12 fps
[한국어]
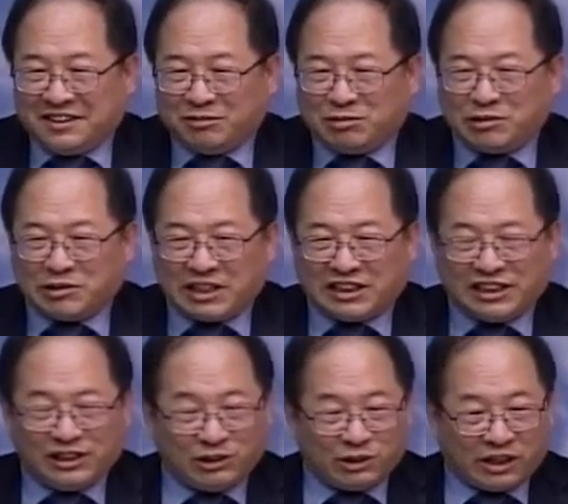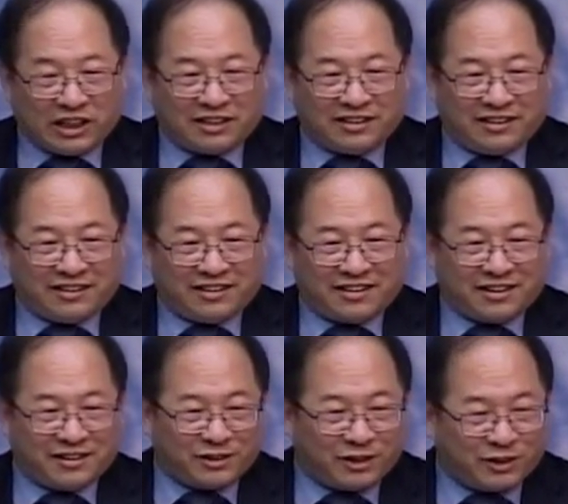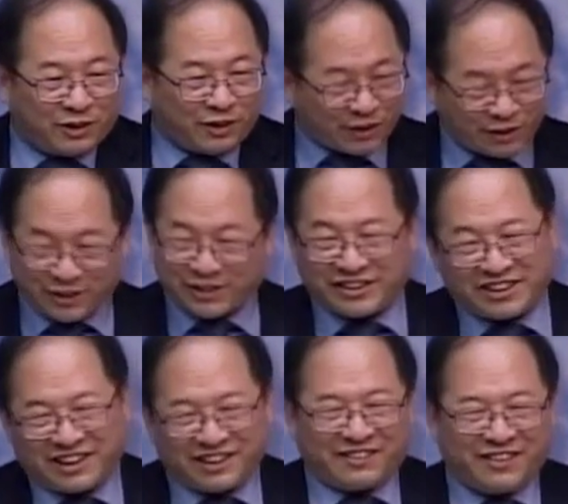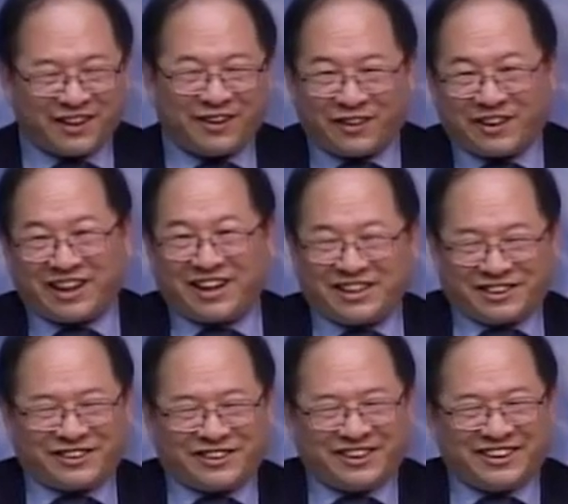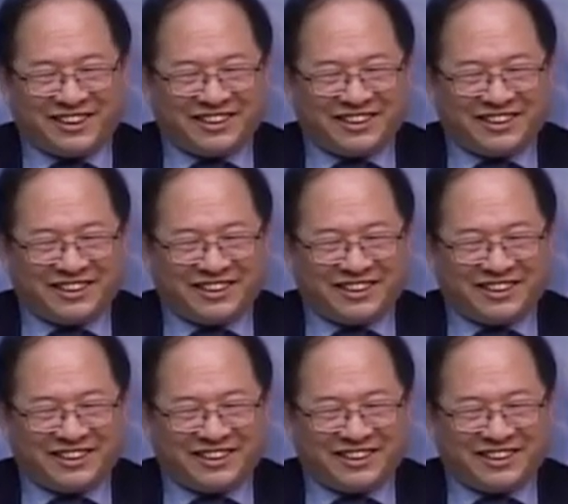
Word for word: 아, 부흥의 징조가 있대요. 그래서 저도 허, 그런가, 요 헉해가지고,